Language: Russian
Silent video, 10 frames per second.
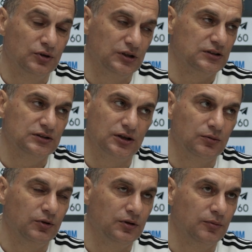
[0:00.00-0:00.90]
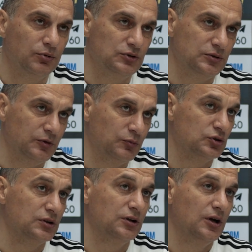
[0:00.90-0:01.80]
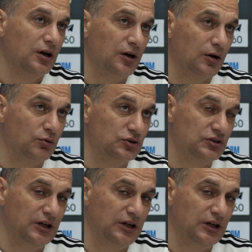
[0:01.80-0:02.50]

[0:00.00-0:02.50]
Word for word: Этот цикл был, допустим, немножко короче.